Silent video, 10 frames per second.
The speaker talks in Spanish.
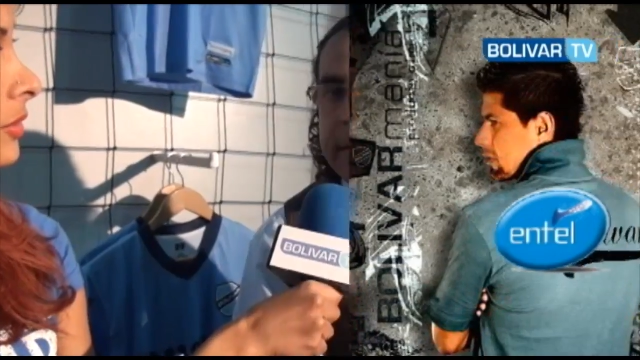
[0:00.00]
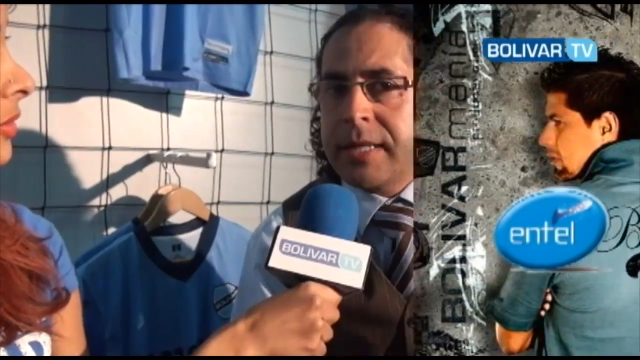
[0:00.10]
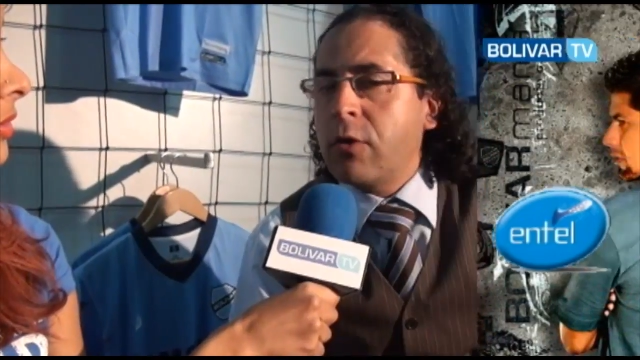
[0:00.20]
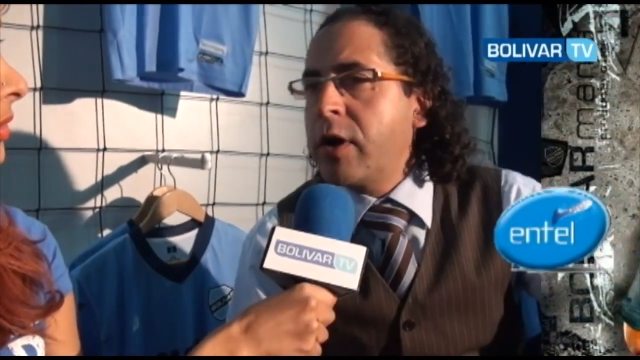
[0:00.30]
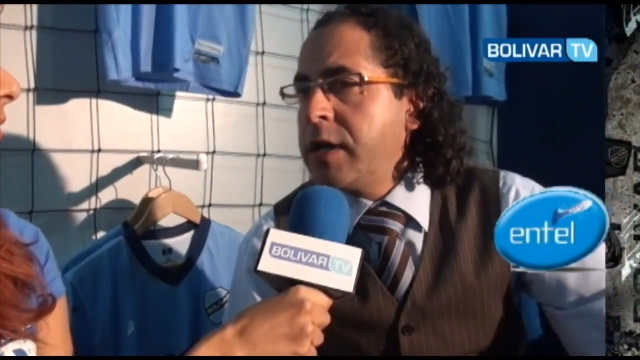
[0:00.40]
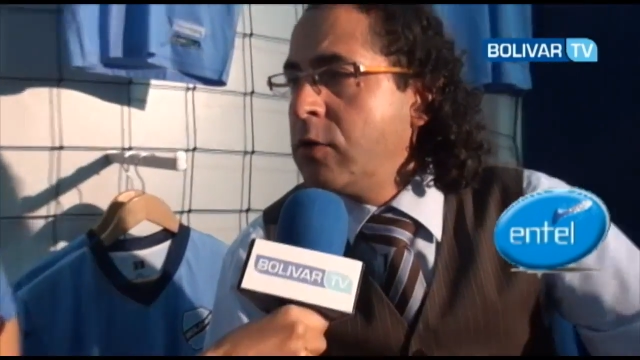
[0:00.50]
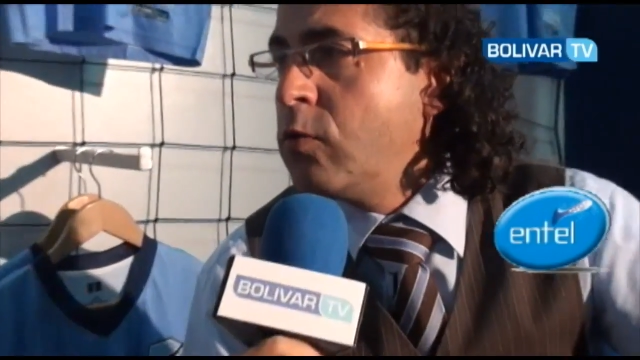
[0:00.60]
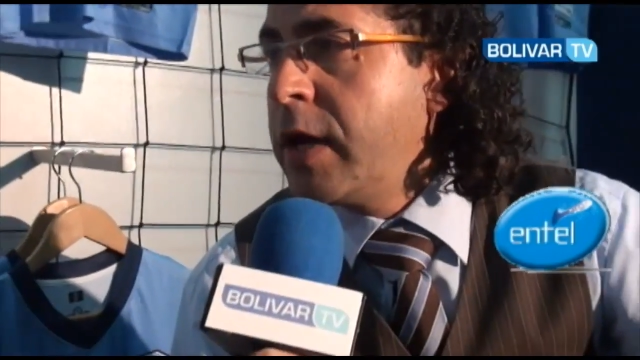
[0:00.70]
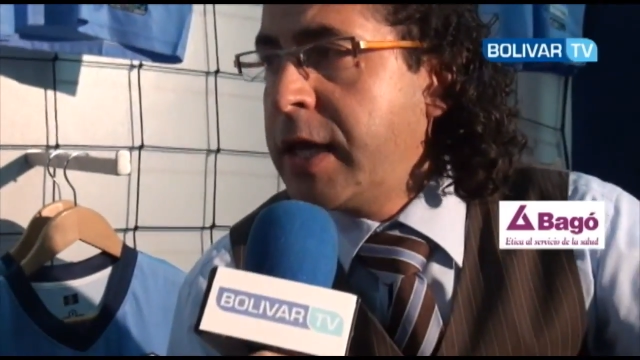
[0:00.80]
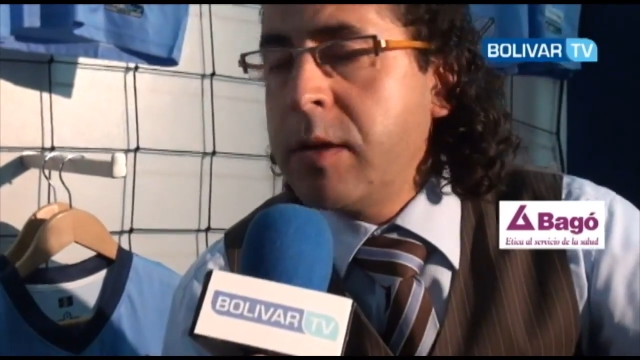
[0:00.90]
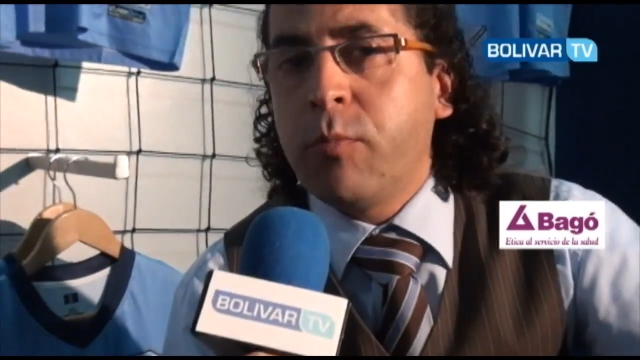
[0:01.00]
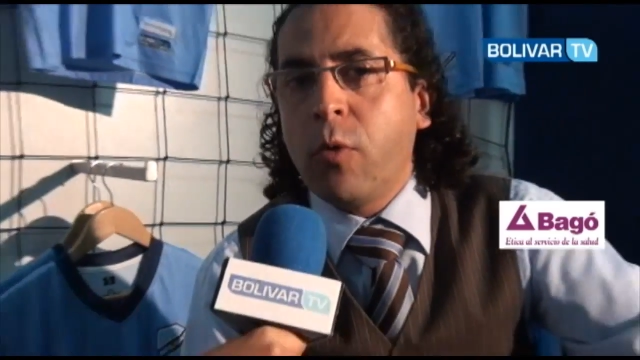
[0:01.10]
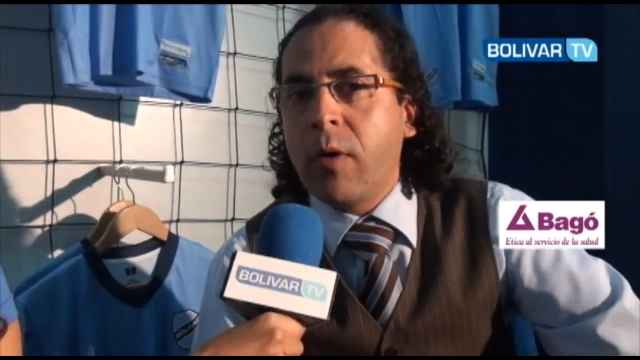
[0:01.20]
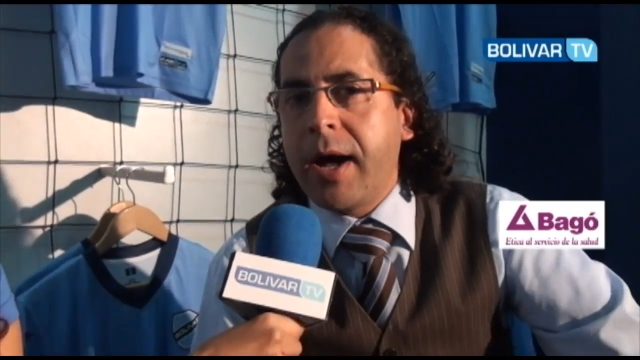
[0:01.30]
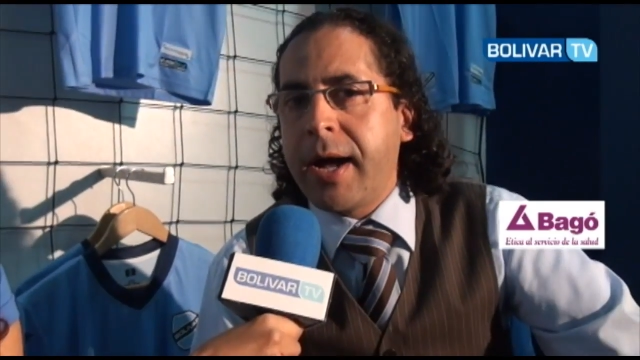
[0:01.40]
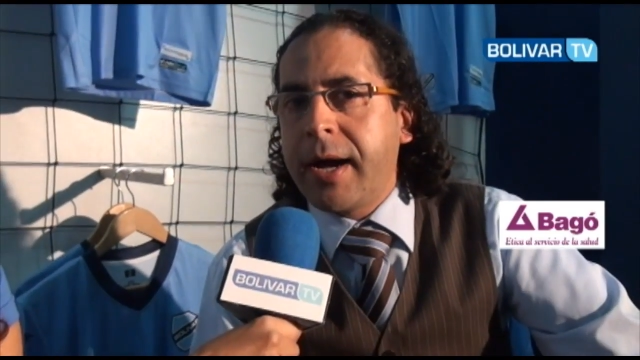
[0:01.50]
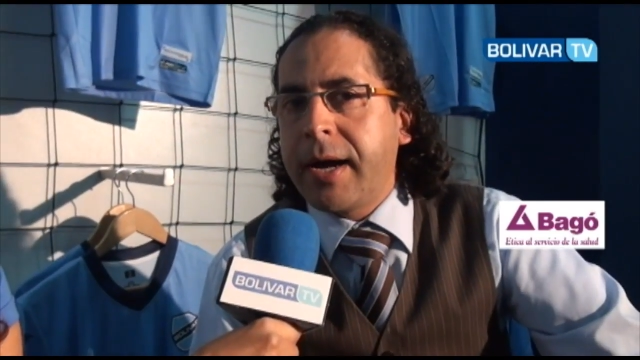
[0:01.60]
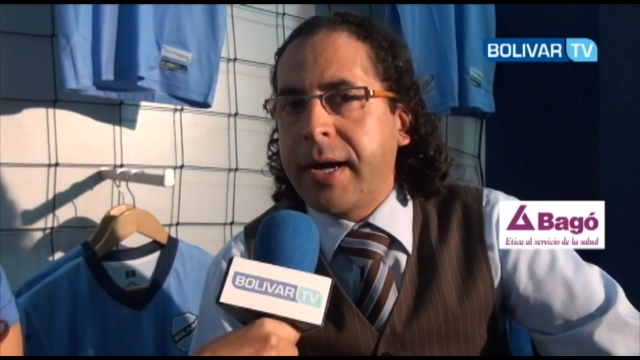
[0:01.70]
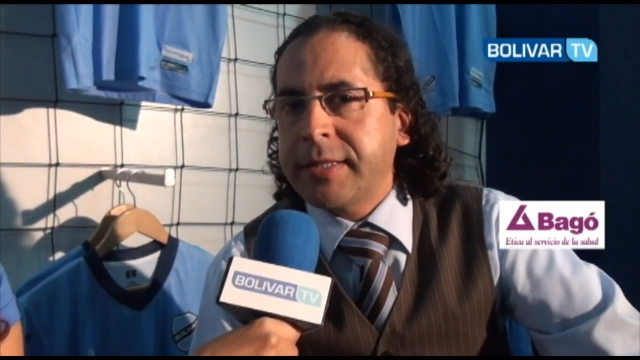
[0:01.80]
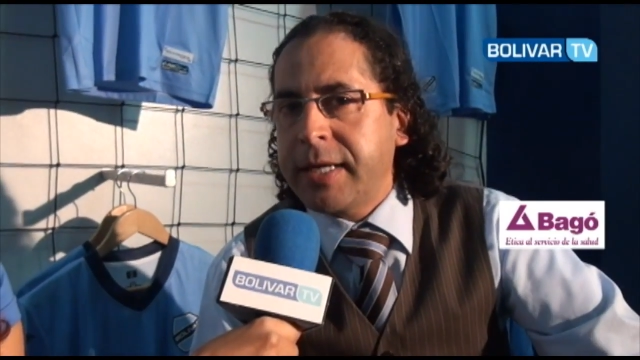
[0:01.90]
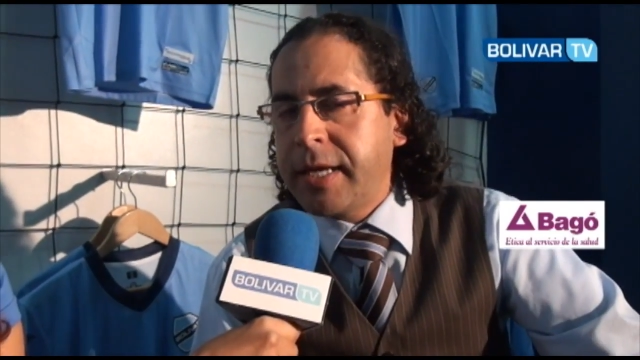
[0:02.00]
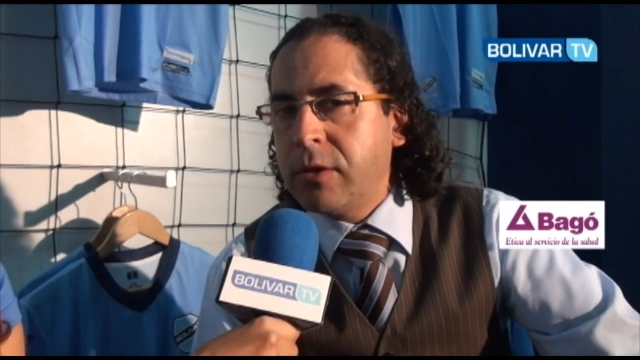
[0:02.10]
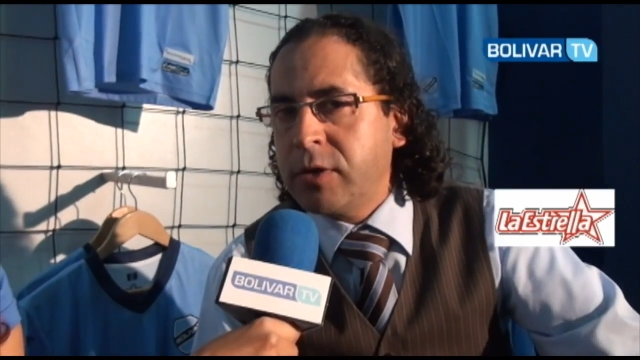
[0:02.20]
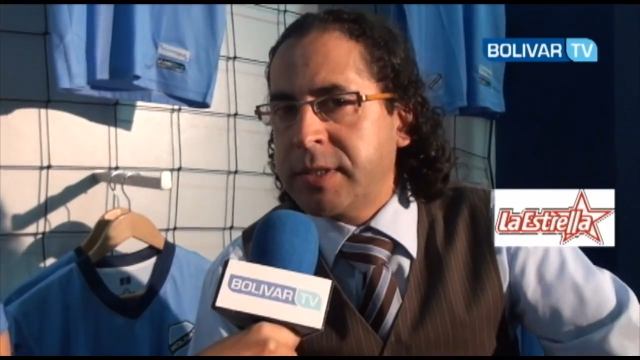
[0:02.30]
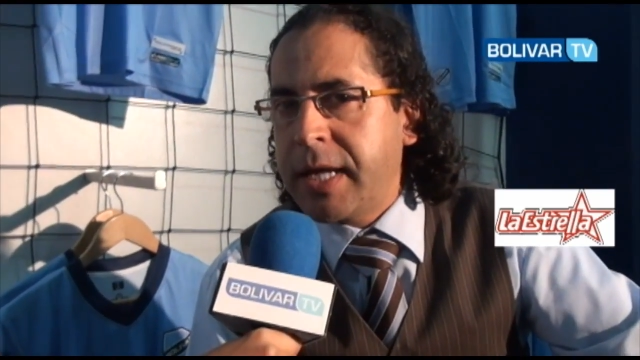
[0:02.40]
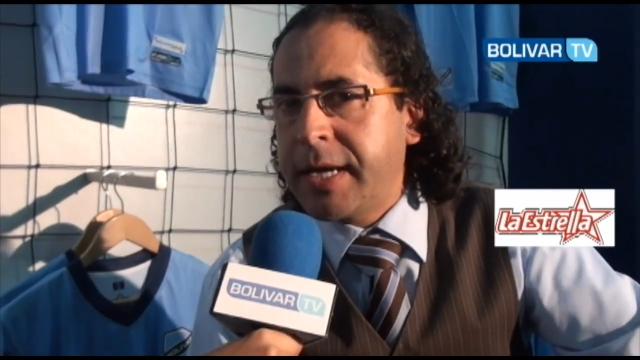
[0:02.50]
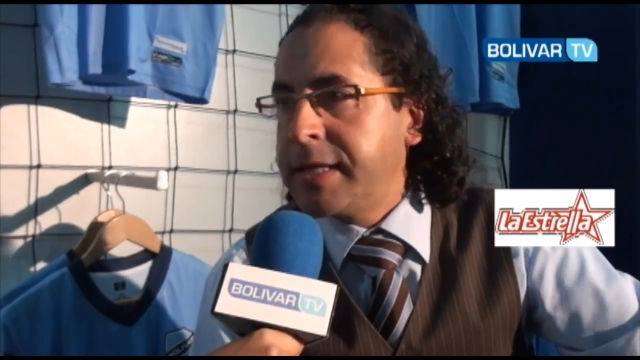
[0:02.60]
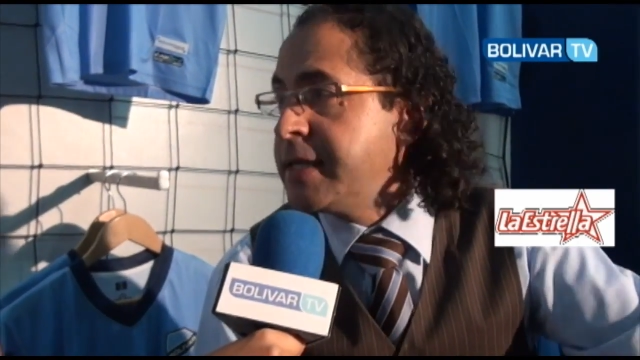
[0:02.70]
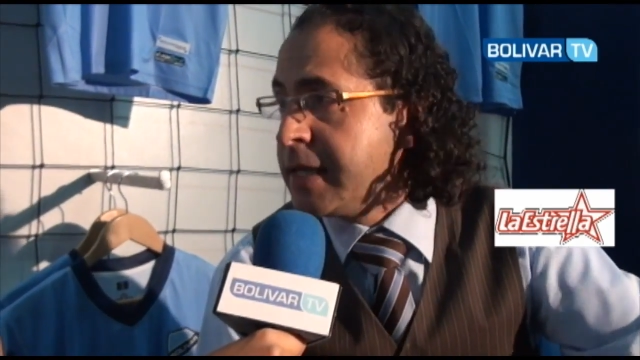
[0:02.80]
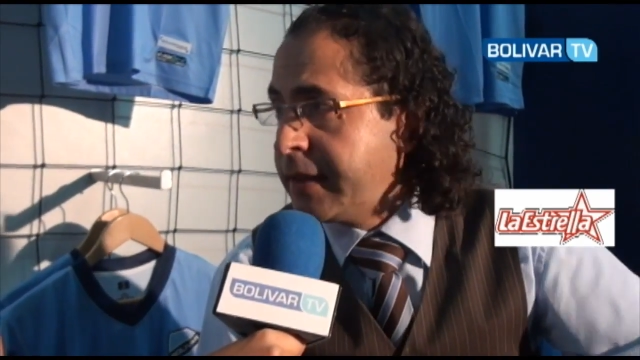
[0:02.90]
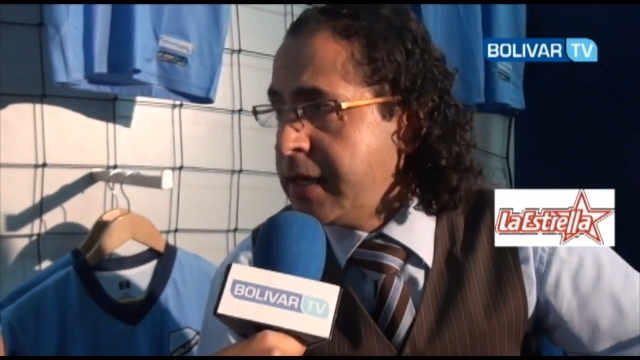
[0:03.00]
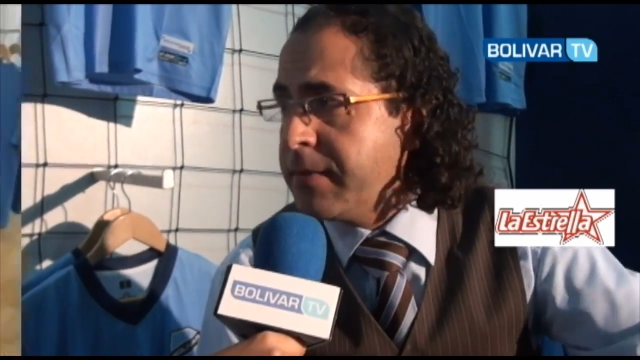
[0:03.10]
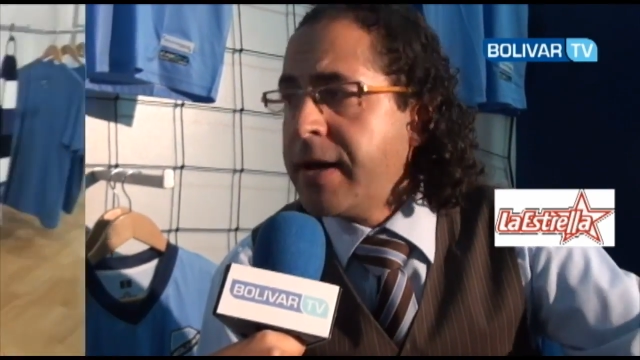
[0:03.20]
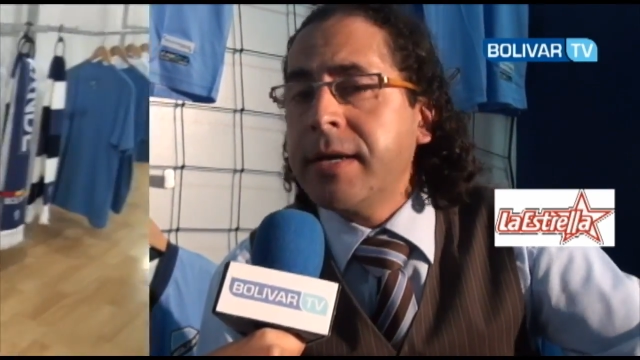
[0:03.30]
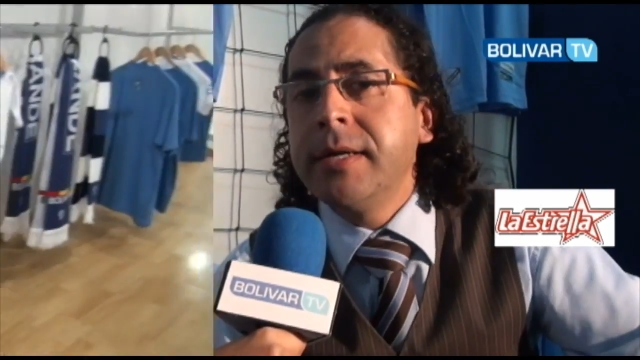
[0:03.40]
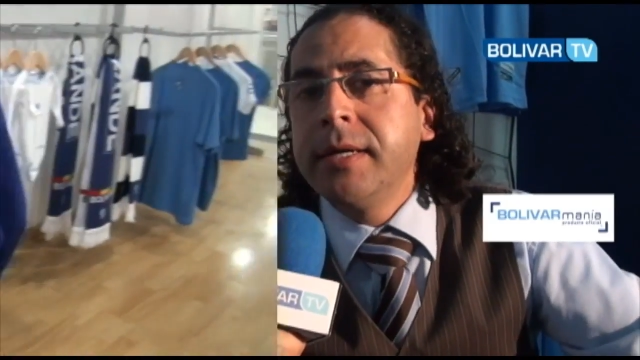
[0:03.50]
hasta ahora ningún equipo ha seguido esta iniciativa.